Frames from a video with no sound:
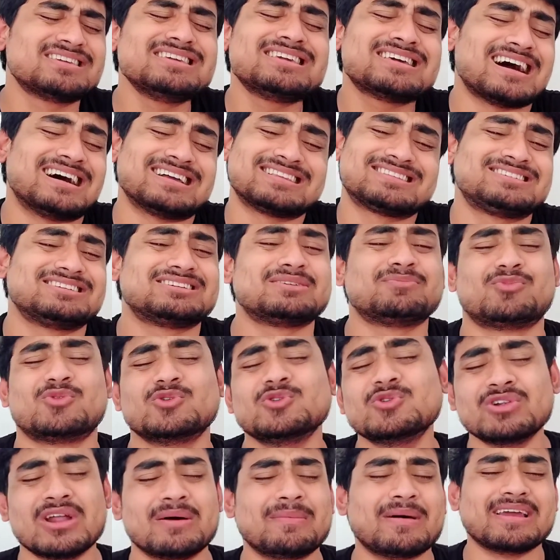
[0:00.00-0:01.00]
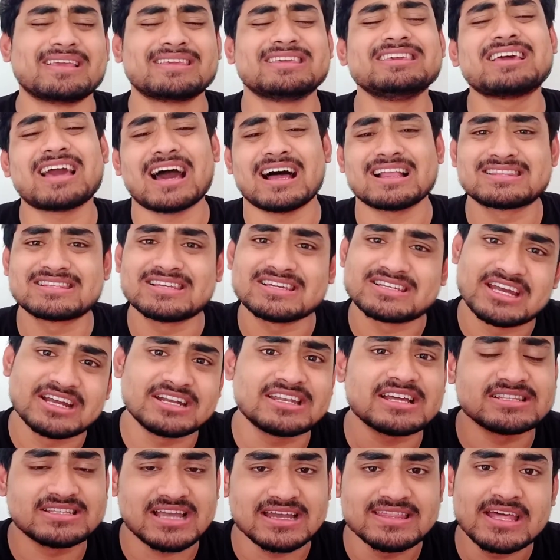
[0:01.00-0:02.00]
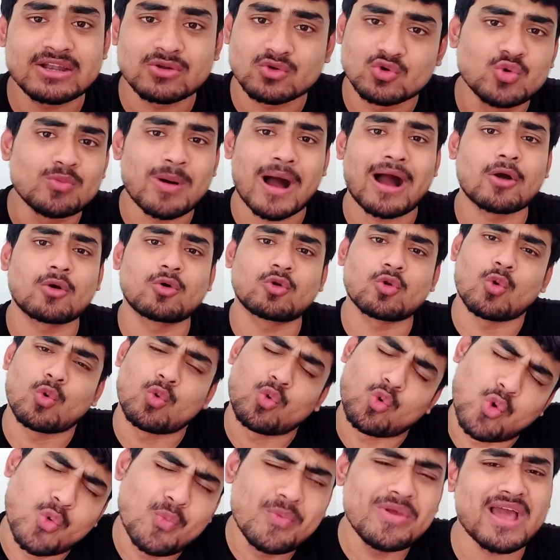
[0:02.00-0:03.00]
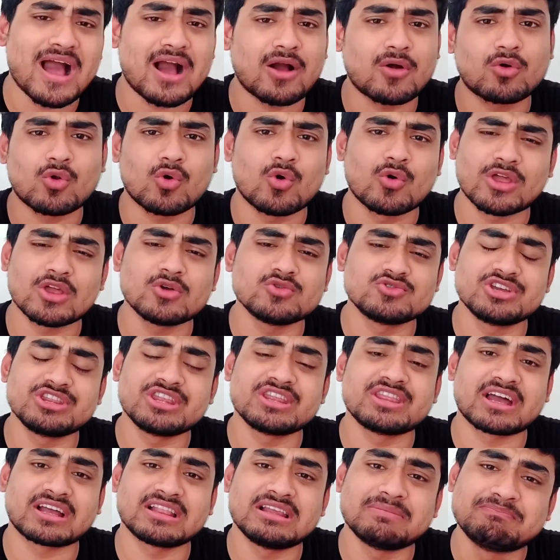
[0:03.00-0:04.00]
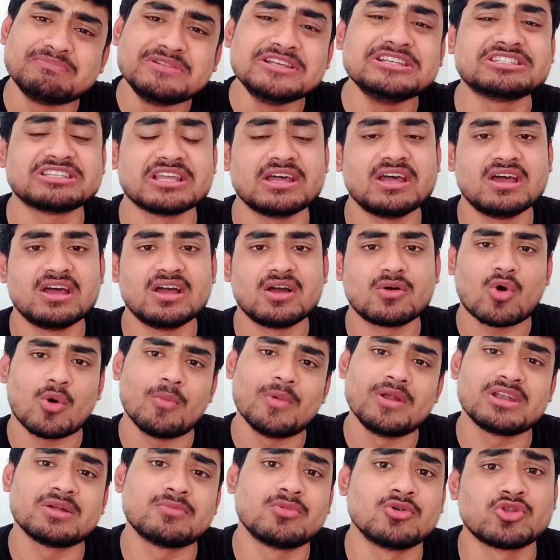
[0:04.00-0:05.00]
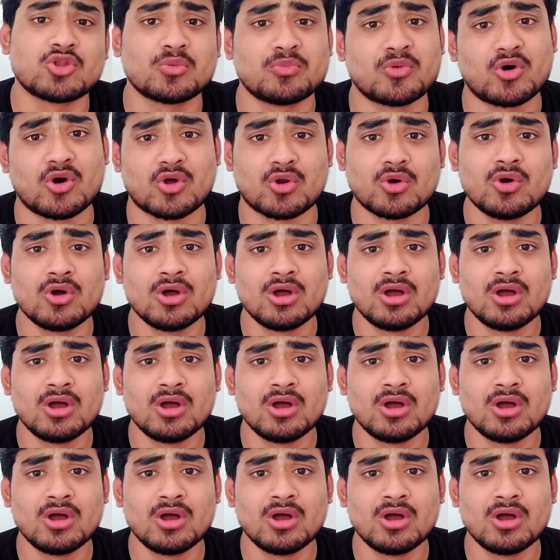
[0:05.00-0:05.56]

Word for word: এটা কি খাচ্ছে এটা বলো না ভাই কি খাচ্ছে সেটা জানার খুব আগ্রহ খুবই আগ্রহ কেউ জেনে থাকলে প্লিজ কমেন্টে মন্তব্য